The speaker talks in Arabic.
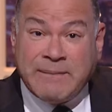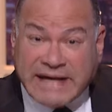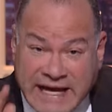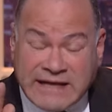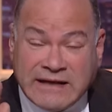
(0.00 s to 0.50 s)

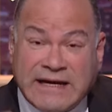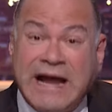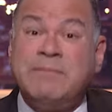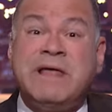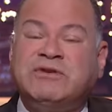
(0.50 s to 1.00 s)
الأمريكية
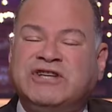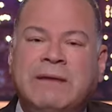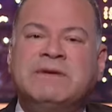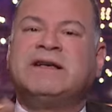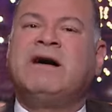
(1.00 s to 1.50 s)
الكلام ده مش
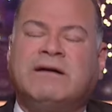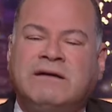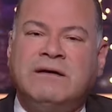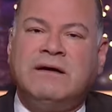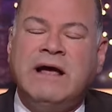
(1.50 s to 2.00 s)
كلام هزار
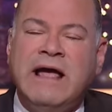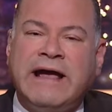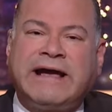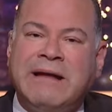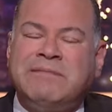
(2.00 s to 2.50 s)

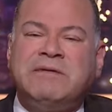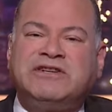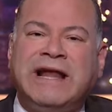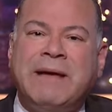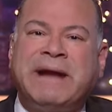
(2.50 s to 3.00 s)
الكلام ده
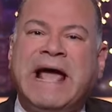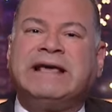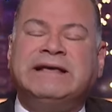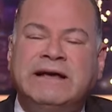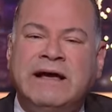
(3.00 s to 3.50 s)
مش كلام
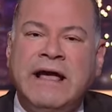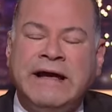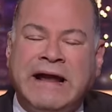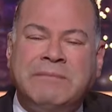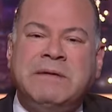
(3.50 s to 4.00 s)
رغي
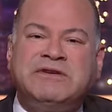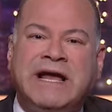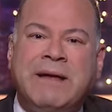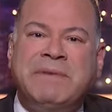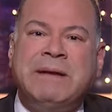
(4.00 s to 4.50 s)
الكلام ده مش
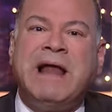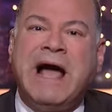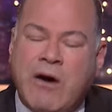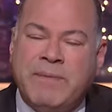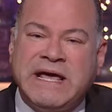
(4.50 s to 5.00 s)
كلام بنملى
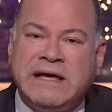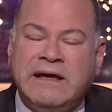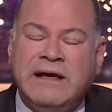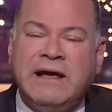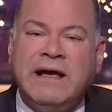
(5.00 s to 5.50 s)
هوا بيه
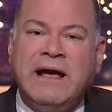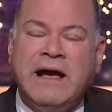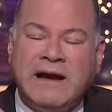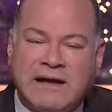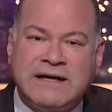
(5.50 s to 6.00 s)

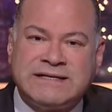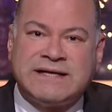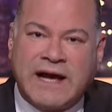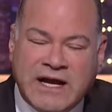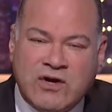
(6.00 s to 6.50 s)

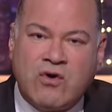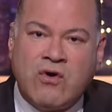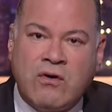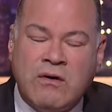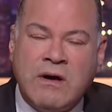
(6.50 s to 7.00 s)
القصة
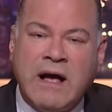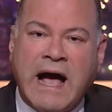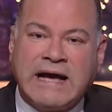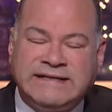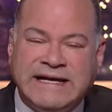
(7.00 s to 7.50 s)
إنه
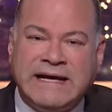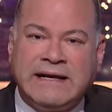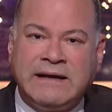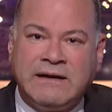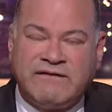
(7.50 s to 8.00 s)

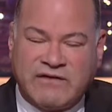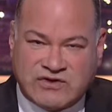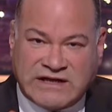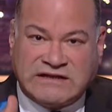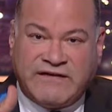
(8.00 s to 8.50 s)
عايزين في
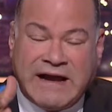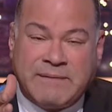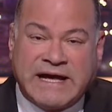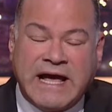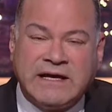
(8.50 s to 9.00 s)
وزارة الدفاع
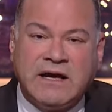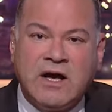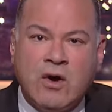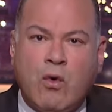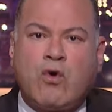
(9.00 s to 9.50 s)
الأمريكية
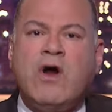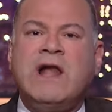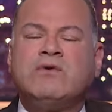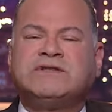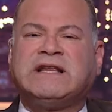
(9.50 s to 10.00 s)

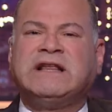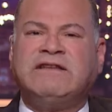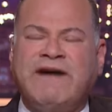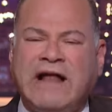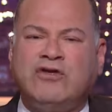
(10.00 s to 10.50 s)
وكل وزارة
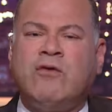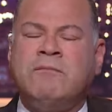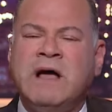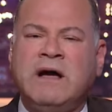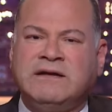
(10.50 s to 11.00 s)
الدفاع
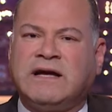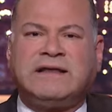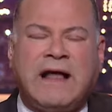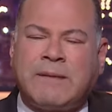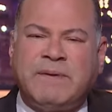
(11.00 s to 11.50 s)
عندهم
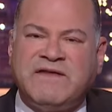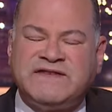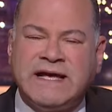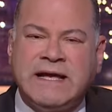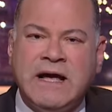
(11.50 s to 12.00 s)
إدارة الحرب
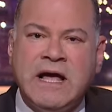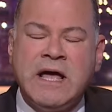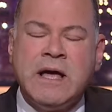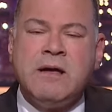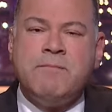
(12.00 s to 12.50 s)
النفسية
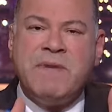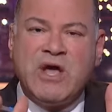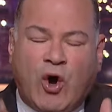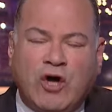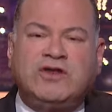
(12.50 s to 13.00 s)

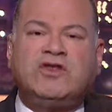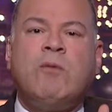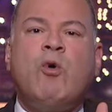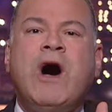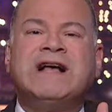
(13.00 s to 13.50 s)

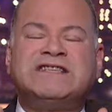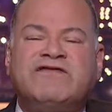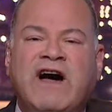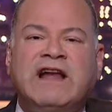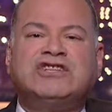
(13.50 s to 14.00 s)
بيحطوا
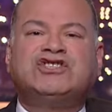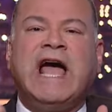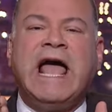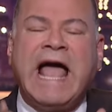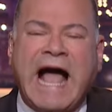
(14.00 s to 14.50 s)
مواصفة
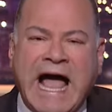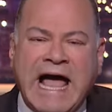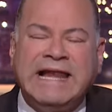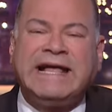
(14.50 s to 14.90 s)
للشائعة